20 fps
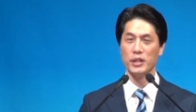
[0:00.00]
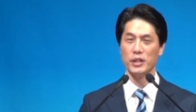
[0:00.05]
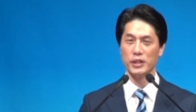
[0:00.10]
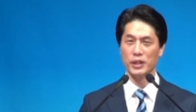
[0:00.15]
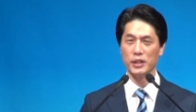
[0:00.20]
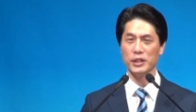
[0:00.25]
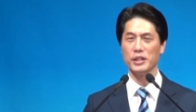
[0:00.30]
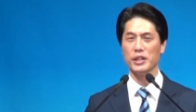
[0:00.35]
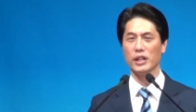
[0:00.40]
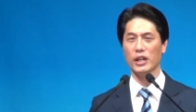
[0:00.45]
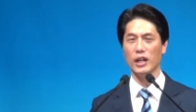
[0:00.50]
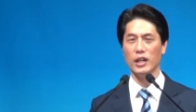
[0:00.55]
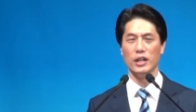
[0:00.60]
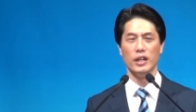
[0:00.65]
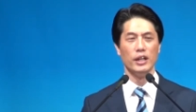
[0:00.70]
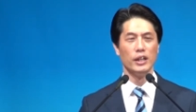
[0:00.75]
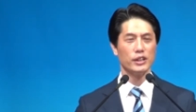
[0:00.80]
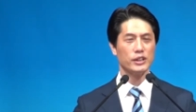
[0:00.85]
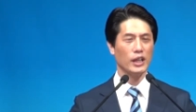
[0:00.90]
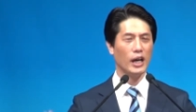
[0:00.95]
그러니까
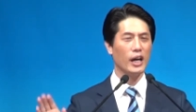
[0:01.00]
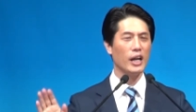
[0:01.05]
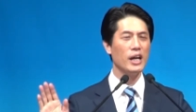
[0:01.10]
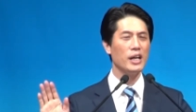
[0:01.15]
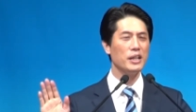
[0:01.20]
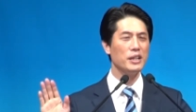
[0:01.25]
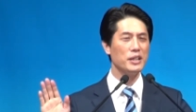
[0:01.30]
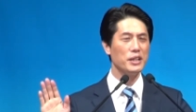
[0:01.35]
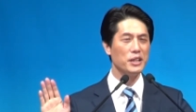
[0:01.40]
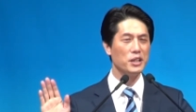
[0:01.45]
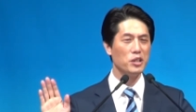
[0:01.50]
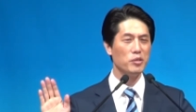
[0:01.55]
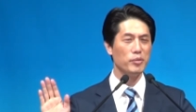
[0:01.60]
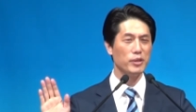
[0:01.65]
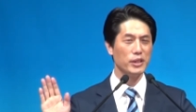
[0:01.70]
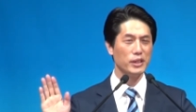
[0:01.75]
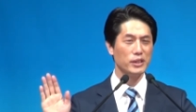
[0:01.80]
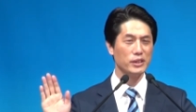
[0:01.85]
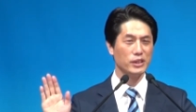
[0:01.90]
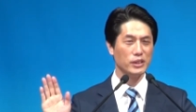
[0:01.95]
사랑을
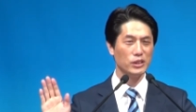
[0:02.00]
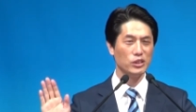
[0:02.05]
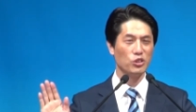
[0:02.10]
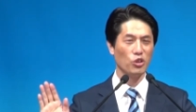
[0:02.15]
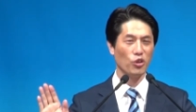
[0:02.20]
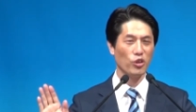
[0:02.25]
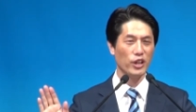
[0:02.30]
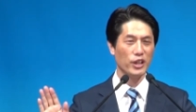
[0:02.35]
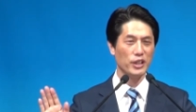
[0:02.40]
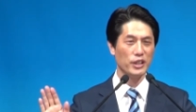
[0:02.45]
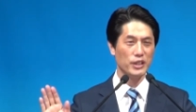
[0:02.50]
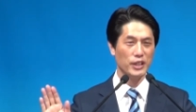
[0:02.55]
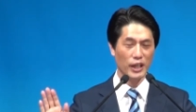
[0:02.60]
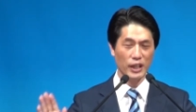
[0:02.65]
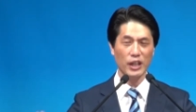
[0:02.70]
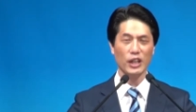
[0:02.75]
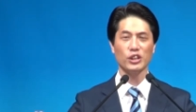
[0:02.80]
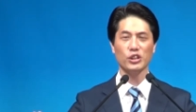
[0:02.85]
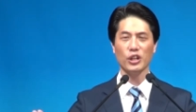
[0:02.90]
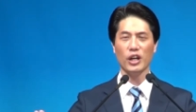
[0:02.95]
잃어버린 그 교회를
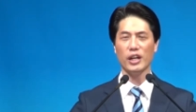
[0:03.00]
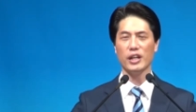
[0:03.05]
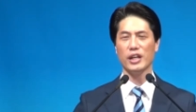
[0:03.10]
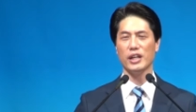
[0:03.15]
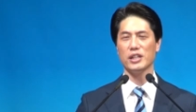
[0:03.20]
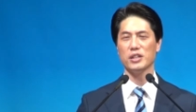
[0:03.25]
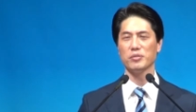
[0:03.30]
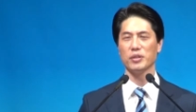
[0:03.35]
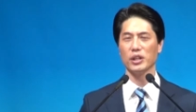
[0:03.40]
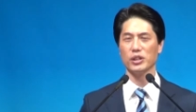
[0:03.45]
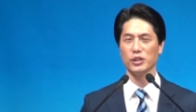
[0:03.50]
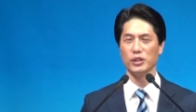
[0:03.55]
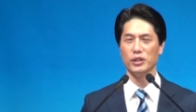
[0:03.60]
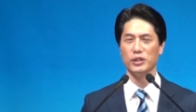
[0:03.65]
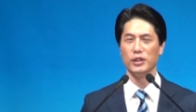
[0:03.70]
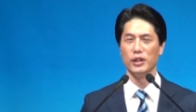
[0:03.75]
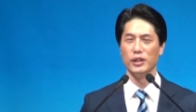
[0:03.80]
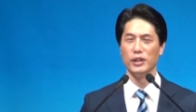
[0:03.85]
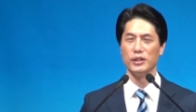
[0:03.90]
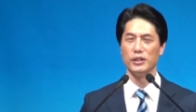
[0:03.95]
향해서
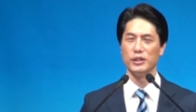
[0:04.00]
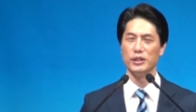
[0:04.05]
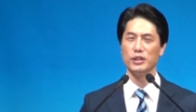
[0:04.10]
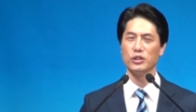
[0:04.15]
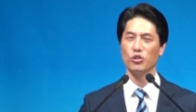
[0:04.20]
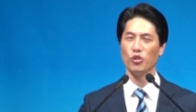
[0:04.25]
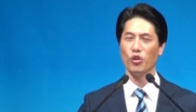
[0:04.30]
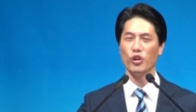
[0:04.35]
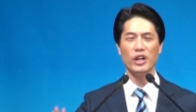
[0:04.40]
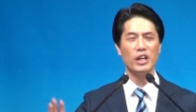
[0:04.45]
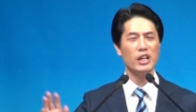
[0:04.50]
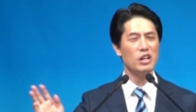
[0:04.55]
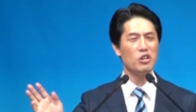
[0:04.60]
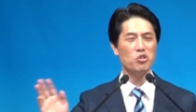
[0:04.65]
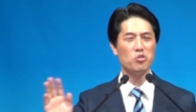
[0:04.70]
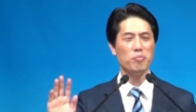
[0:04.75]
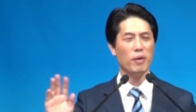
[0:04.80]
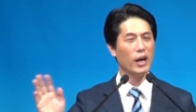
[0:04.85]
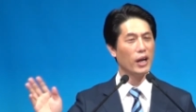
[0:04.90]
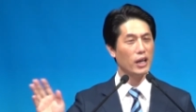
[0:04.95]
하나님께서 너
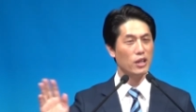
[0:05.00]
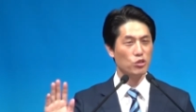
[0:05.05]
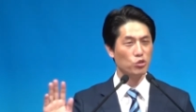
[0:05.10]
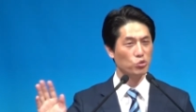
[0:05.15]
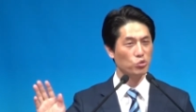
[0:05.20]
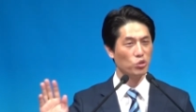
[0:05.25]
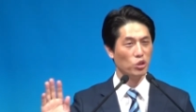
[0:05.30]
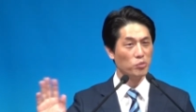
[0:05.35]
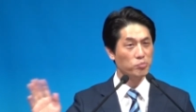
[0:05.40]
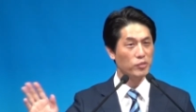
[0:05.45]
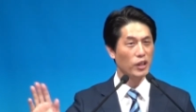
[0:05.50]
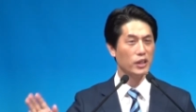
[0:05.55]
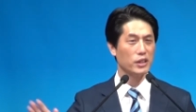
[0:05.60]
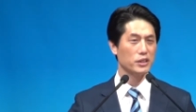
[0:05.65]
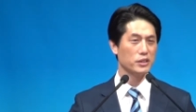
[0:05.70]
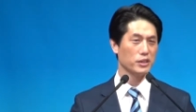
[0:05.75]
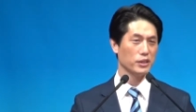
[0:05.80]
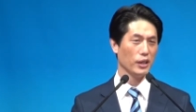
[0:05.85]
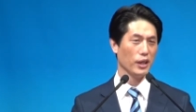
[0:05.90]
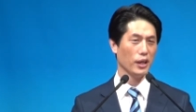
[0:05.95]
교회라고 말할 수
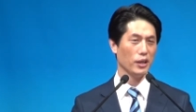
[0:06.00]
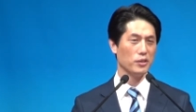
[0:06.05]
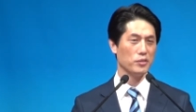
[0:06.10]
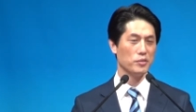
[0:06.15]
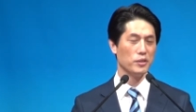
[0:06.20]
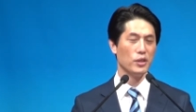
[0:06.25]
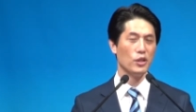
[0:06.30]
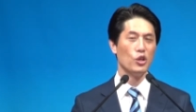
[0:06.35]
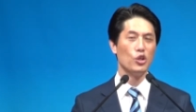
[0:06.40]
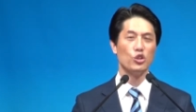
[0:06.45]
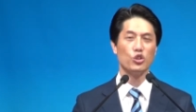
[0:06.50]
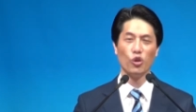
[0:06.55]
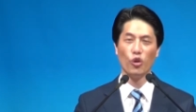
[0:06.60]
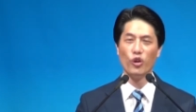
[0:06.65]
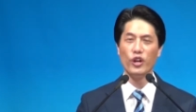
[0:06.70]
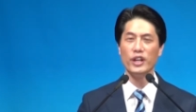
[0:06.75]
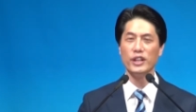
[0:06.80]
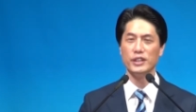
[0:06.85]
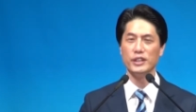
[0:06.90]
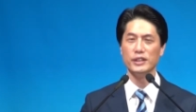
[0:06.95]
없다는 거예요.
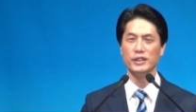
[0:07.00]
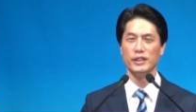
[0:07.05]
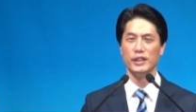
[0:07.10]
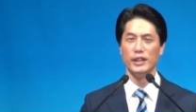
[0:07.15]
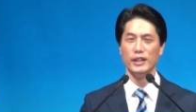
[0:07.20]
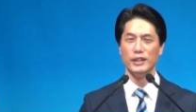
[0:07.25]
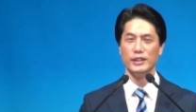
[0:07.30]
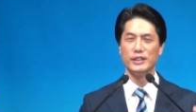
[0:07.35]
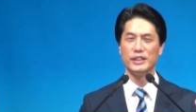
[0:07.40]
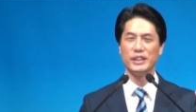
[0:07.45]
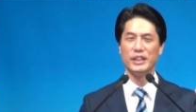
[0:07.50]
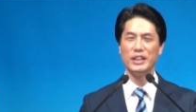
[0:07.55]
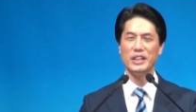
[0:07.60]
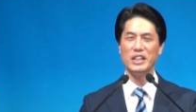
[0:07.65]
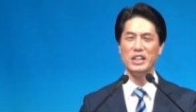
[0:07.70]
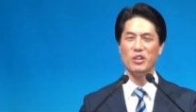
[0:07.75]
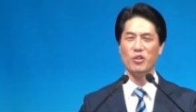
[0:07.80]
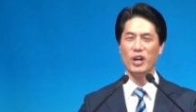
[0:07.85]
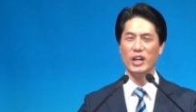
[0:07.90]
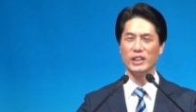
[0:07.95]
교회는
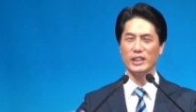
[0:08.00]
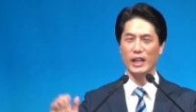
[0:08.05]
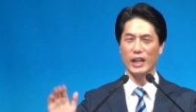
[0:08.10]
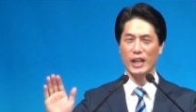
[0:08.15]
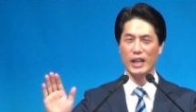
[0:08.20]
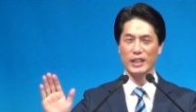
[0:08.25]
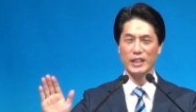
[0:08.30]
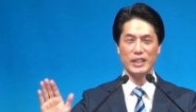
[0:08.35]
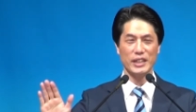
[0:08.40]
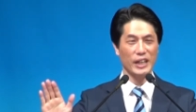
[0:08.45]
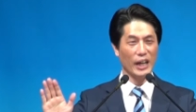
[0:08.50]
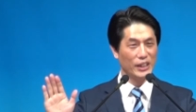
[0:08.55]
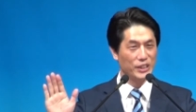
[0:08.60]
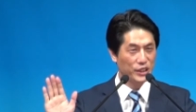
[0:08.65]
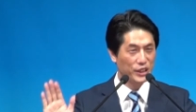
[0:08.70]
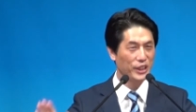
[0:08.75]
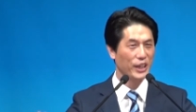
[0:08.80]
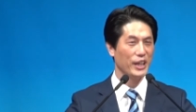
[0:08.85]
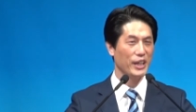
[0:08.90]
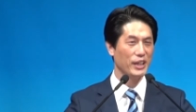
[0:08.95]
진리와 사랑이
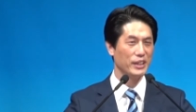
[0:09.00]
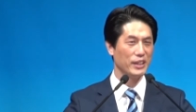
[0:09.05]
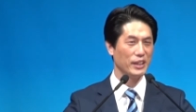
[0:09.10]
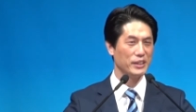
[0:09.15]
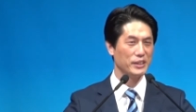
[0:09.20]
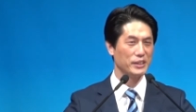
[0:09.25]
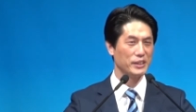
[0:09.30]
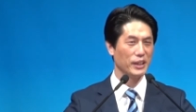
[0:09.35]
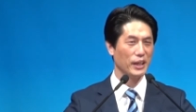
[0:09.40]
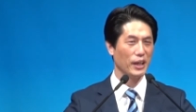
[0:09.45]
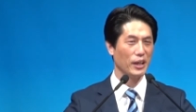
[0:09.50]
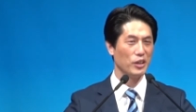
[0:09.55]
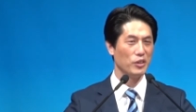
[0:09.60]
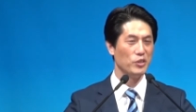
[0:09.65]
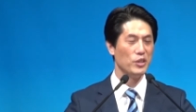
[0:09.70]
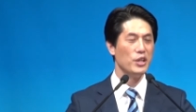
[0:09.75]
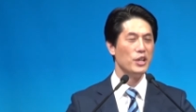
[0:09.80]
같이 가야 되는 거예요.